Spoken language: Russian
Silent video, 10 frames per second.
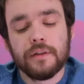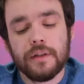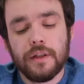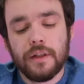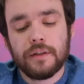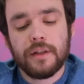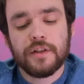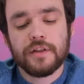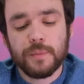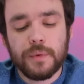не
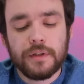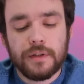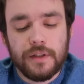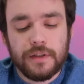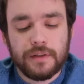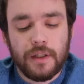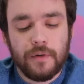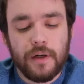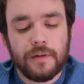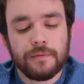даже сбыт этих
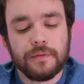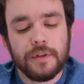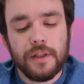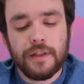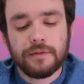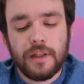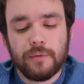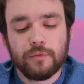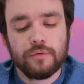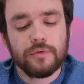товаров, не
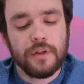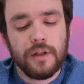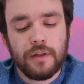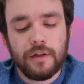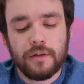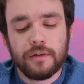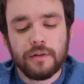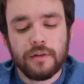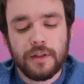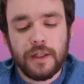рекламу, не
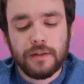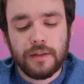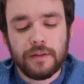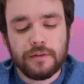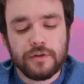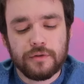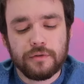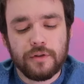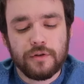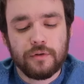э, контент, не
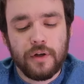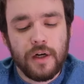что-то еще,